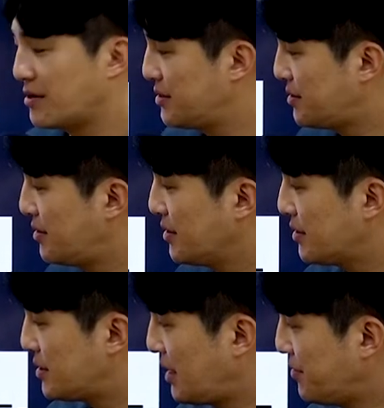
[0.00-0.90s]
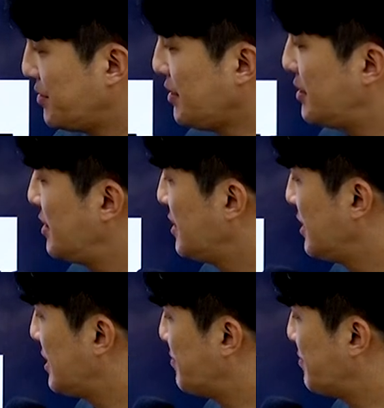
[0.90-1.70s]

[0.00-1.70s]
그래서 이 4번이 이